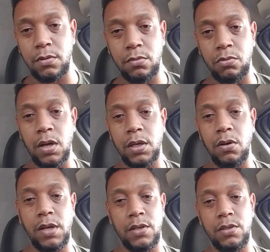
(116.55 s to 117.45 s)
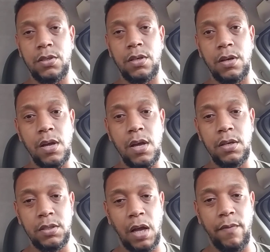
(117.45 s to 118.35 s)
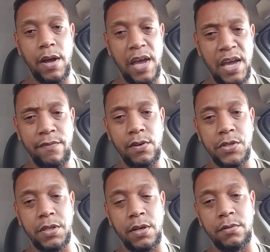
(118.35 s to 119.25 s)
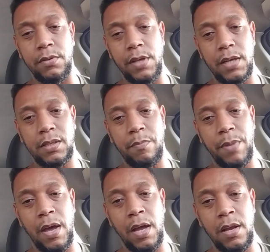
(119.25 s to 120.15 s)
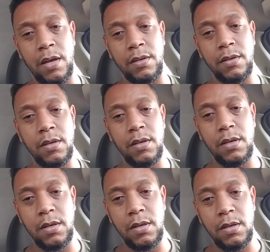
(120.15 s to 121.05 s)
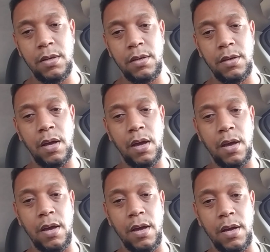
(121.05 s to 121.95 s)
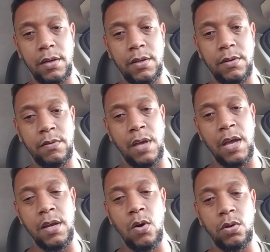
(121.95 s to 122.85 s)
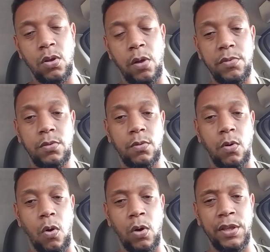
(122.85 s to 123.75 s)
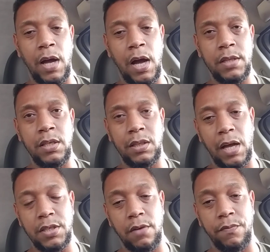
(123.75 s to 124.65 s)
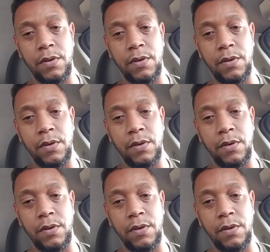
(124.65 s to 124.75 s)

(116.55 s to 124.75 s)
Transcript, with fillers: Tudo aquilo que a gente estava reivindicando nessa PL aí, é, que queria o quilômetro rodado e taxa